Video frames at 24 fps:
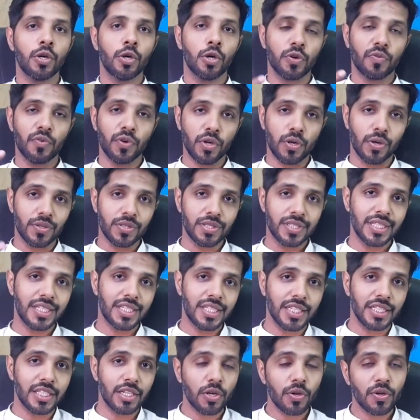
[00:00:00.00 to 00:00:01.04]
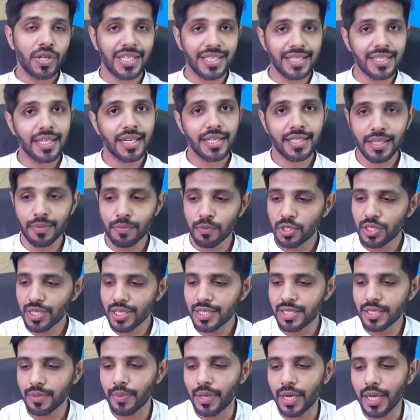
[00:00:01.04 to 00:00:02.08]
और वो कौन सी चीज़ है और किस तरह से हम इसे
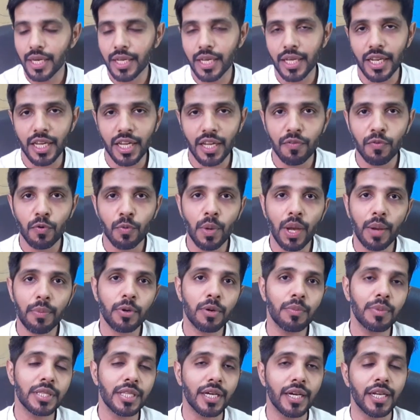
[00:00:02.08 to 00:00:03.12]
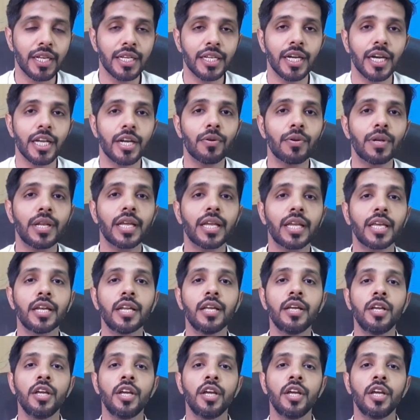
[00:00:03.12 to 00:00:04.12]
इस्तेमाल करेंगे वो मैं आपको बताने जा रहा हूँ लेकिन